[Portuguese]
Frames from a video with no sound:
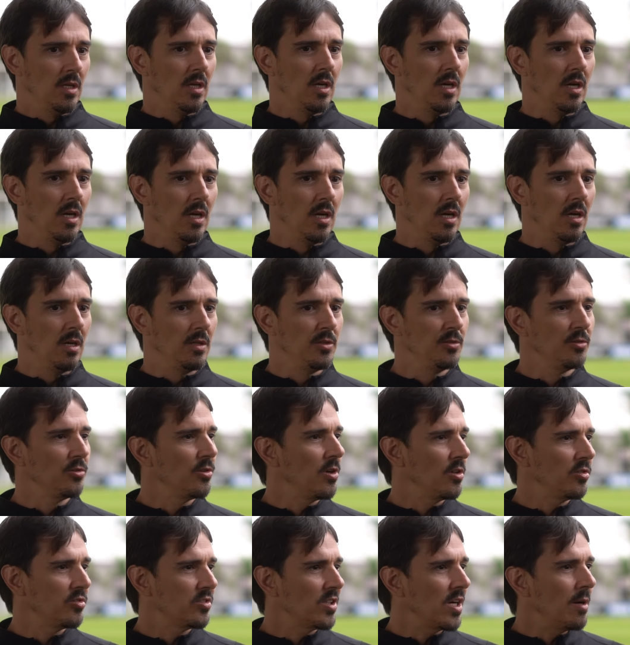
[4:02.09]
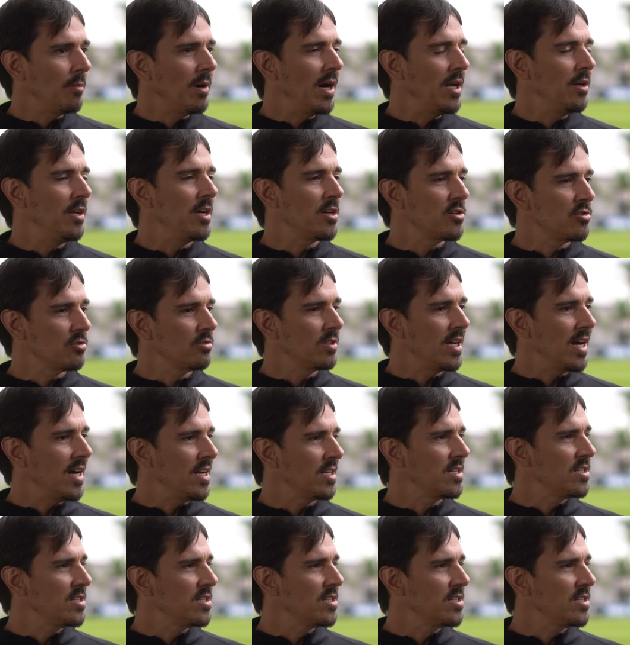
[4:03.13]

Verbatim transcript: Uh, e o nosso trabalho é ajudar a